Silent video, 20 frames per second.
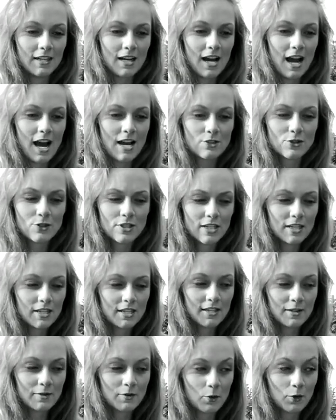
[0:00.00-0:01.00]
Acho
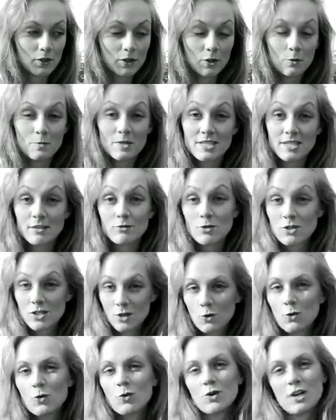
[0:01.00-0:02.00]
que quando eu me sinto
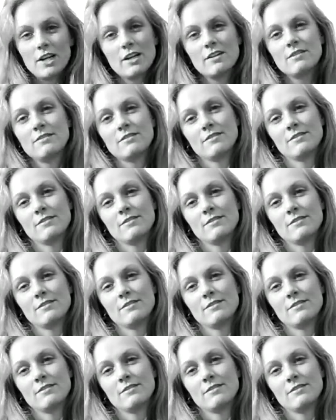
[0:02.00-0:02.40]
segura,